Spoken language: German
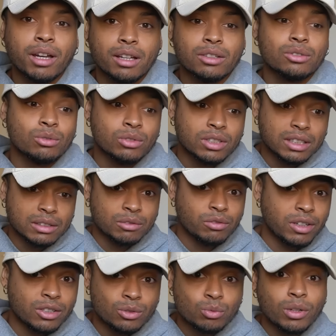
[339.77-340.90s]
hat und
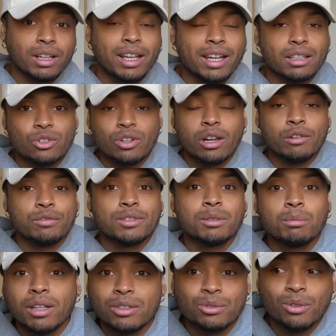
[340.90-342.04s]
vielleicht du dein eigenes
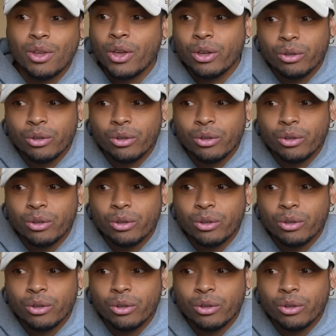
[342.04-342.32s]
Schlafzimmer hast